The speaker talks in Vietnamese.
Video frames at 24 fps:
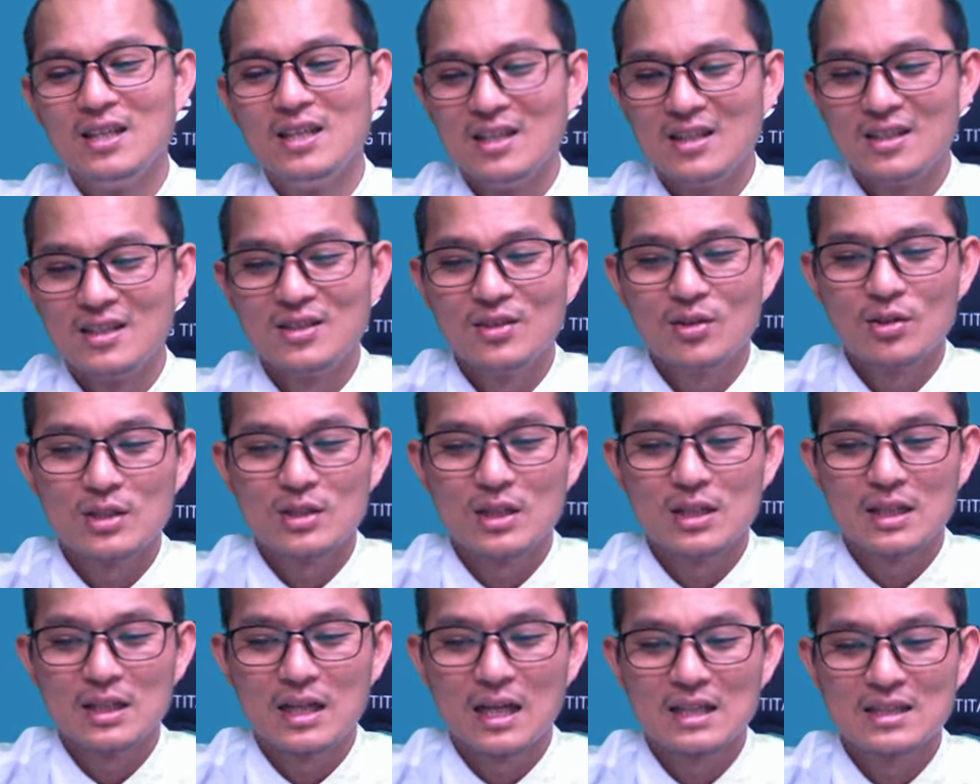rất có
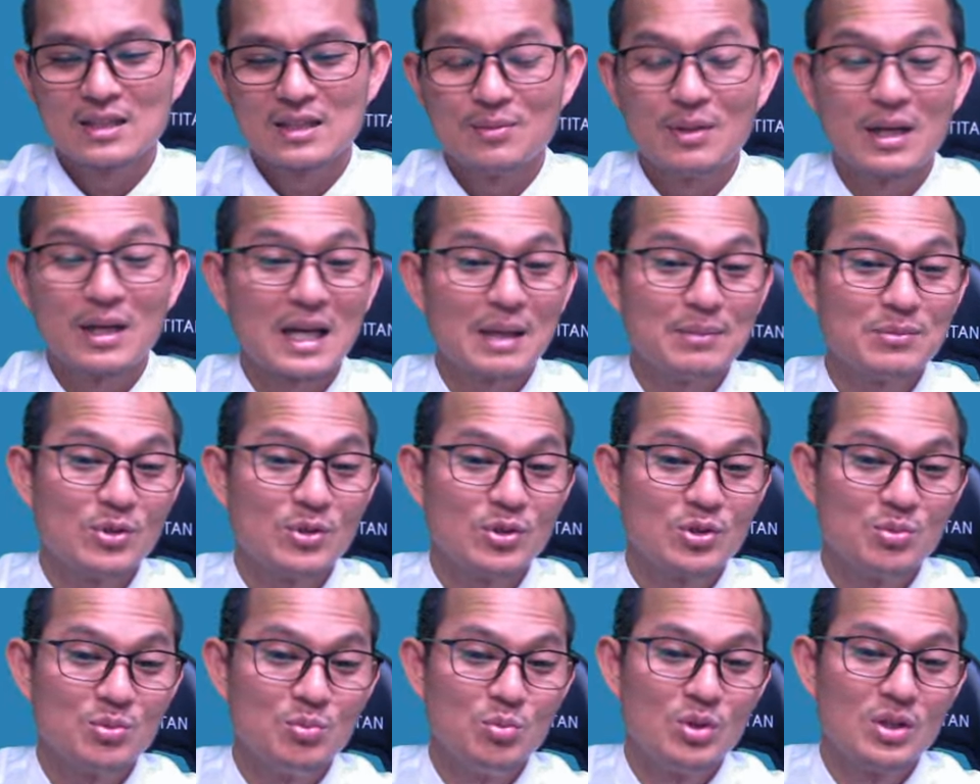thời gian sẽ phải khám cho
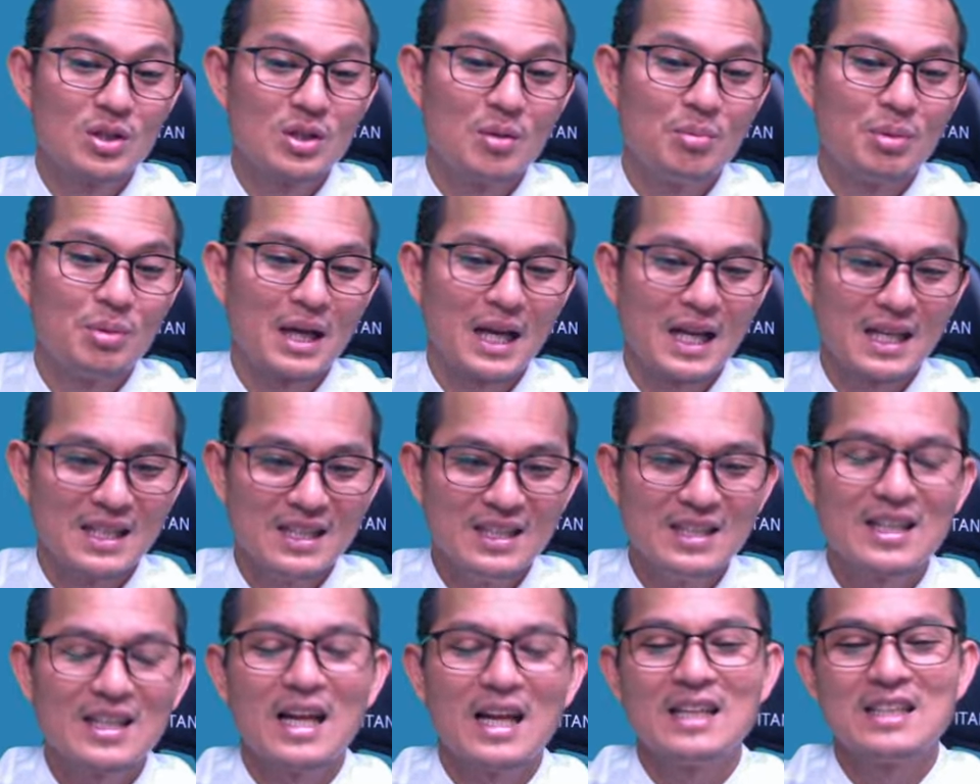chúng mua được gặp lại
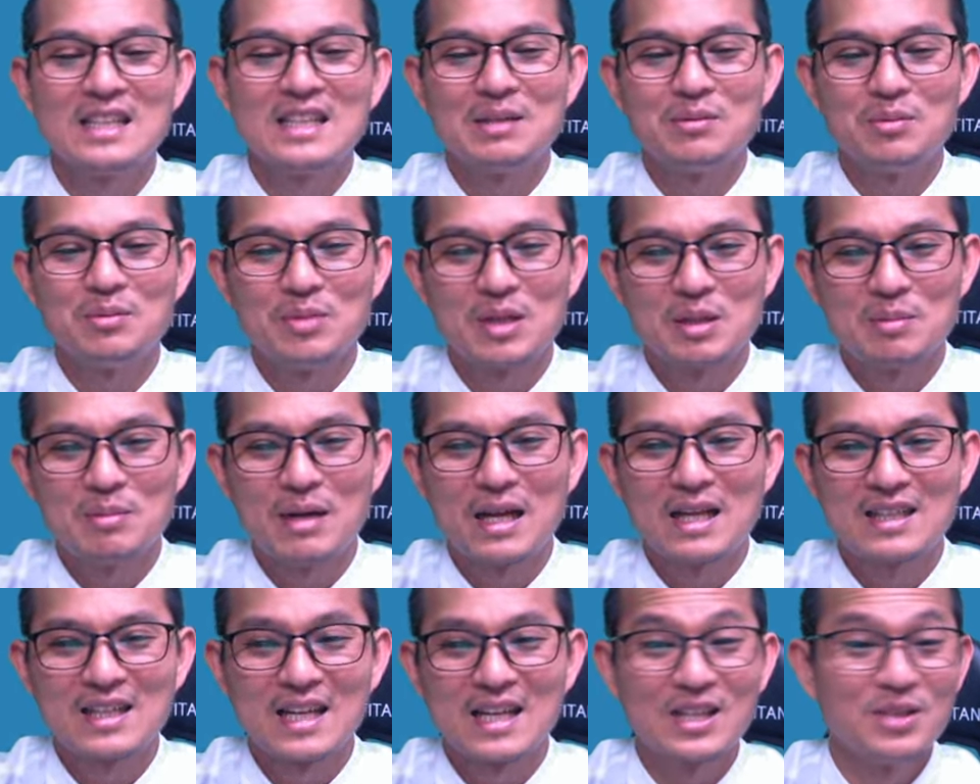đấy ai chạm được phải bạn
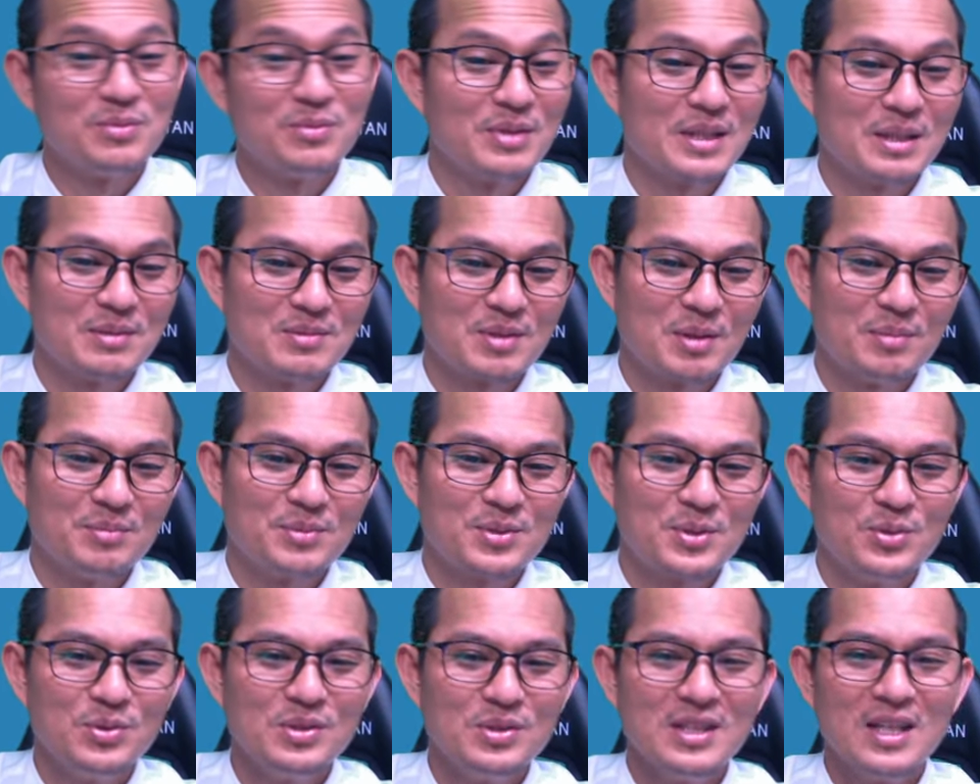khả năng được chọn
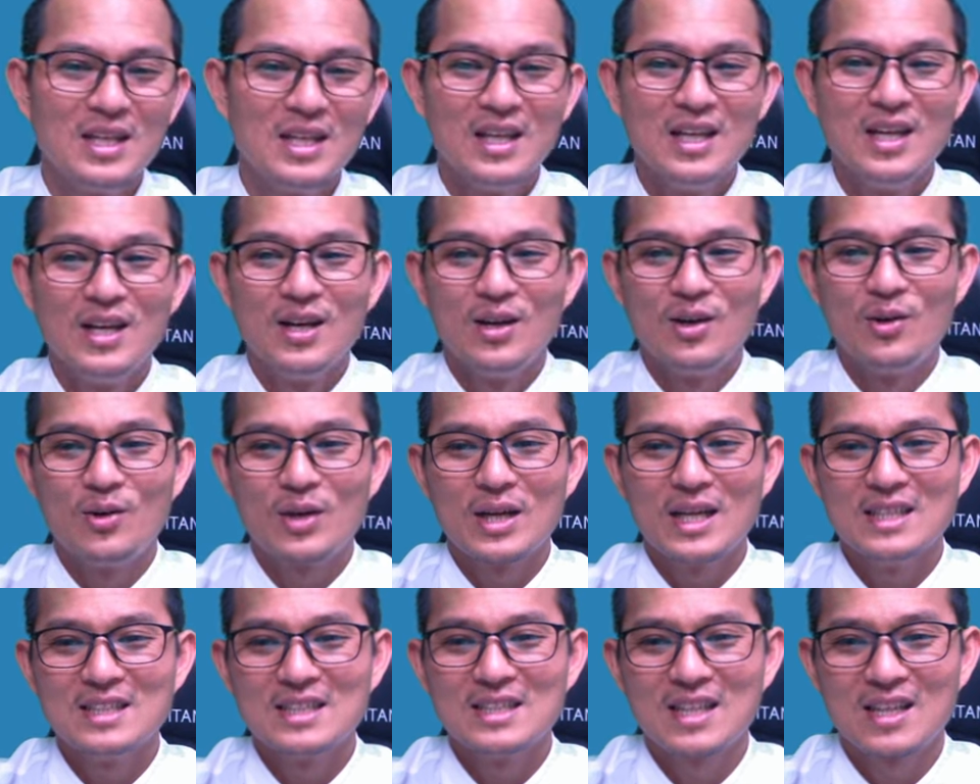chốn ok
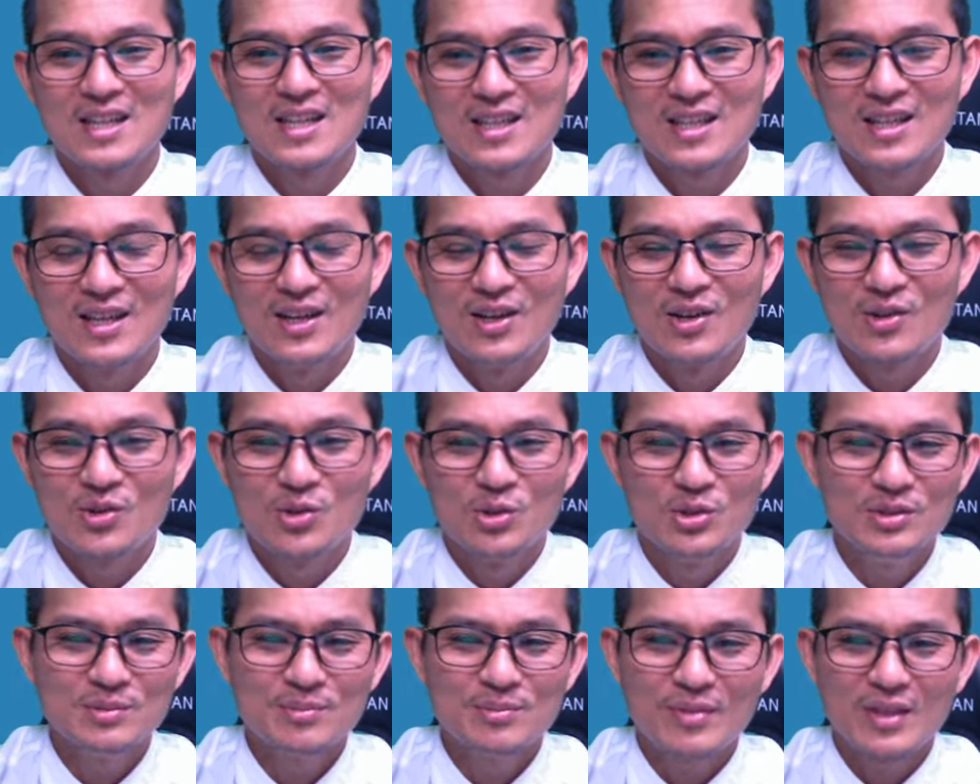chẳng
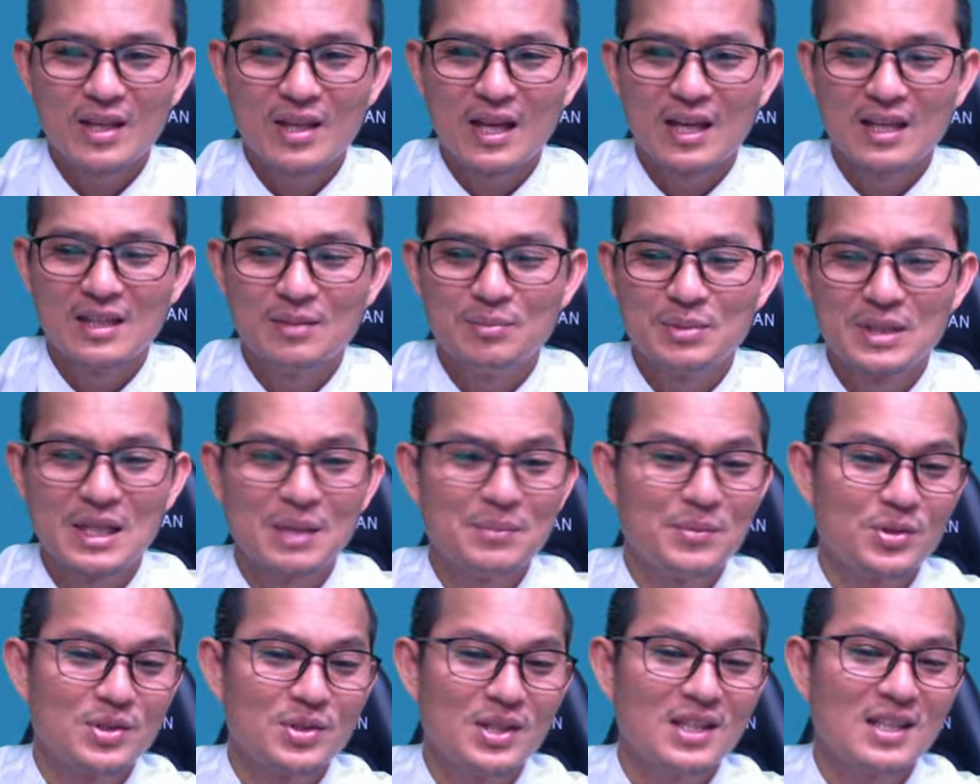cuốn bị
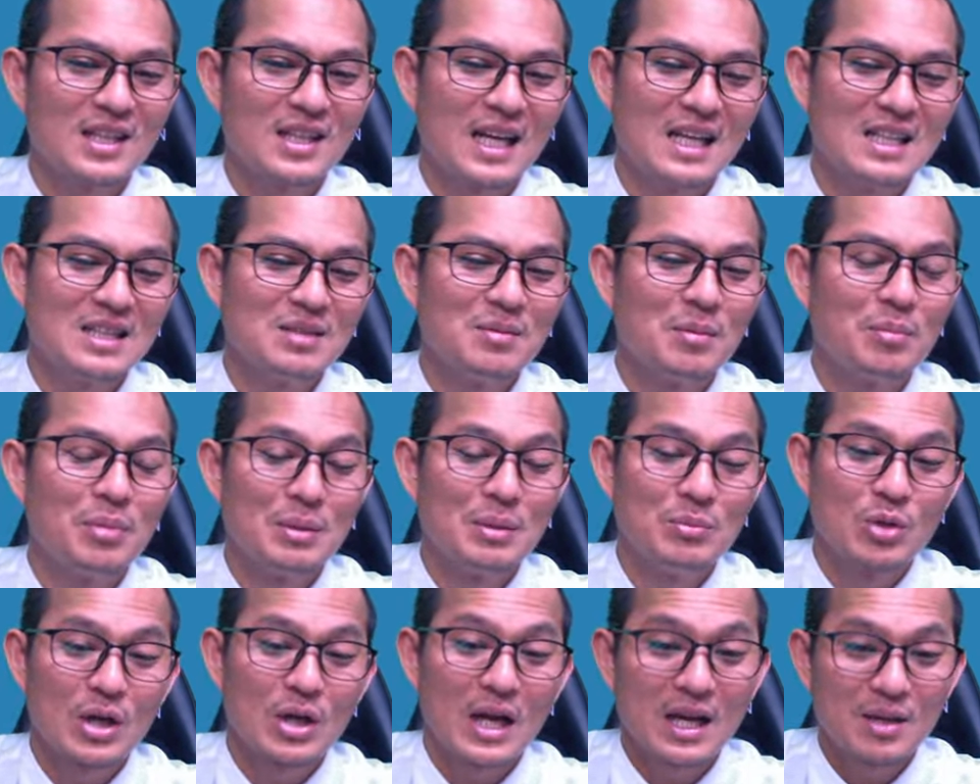chạm lòng tiết ngày thì phải
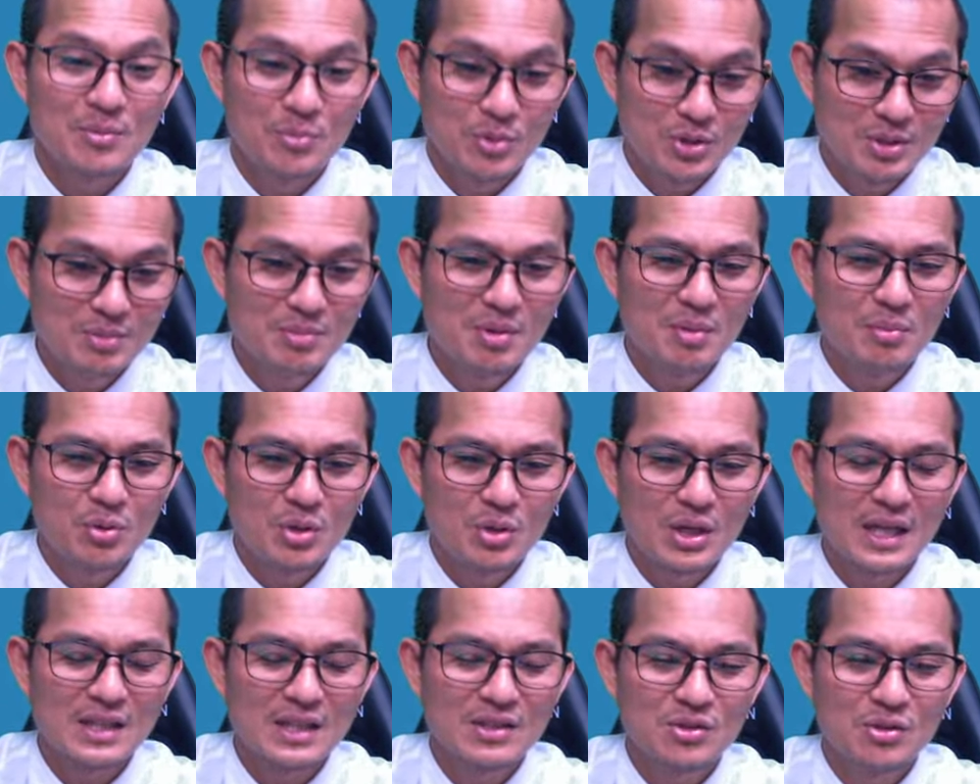một cái là muốn bộ môn
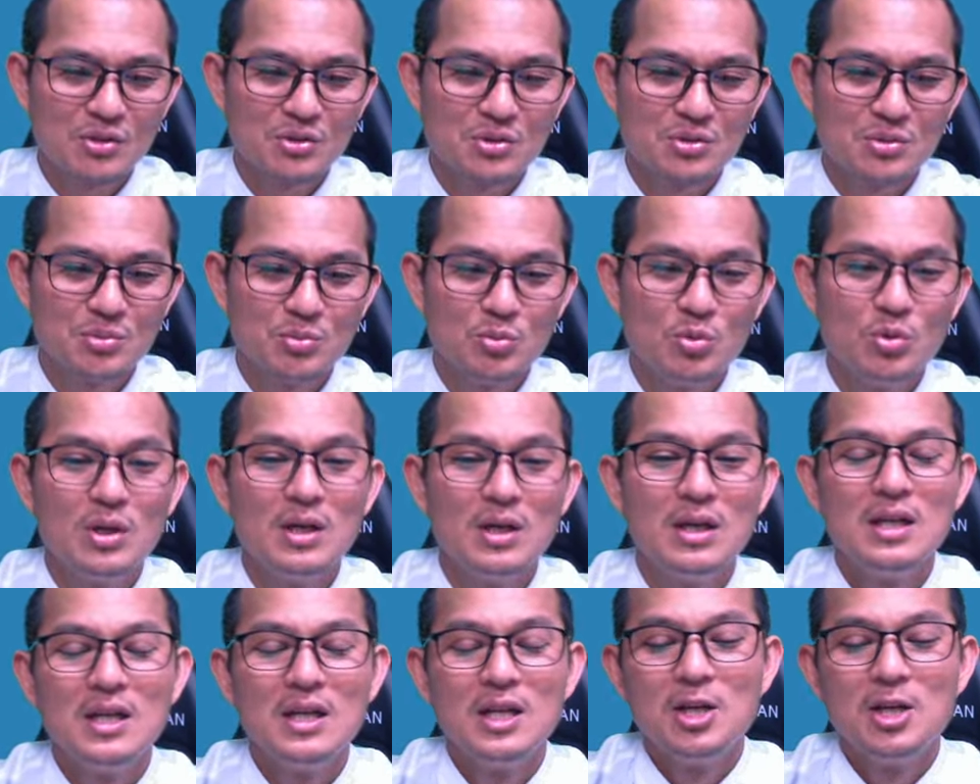này cho mua